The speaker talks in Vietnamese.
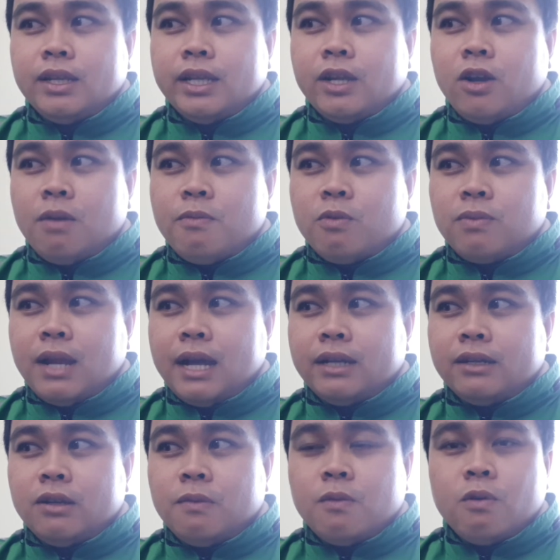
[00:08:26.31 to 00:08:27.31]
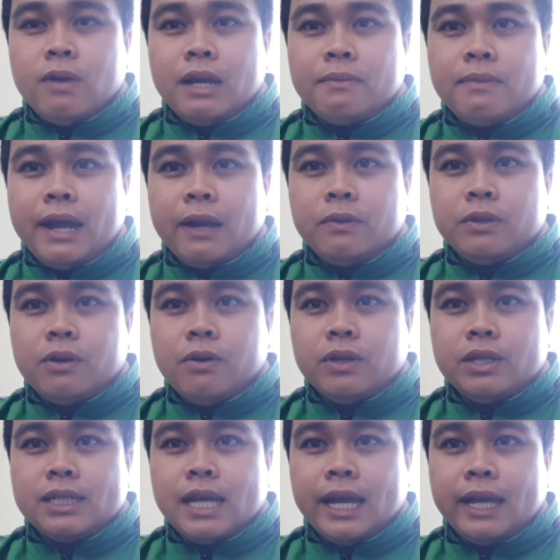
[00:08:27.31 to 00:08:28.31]
thì có một lần có một anh bạn của
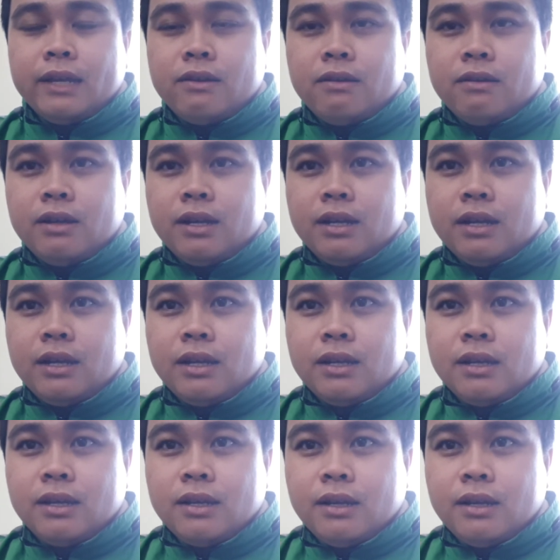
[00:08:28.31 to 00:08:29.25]
tôi xài cái nón ờ,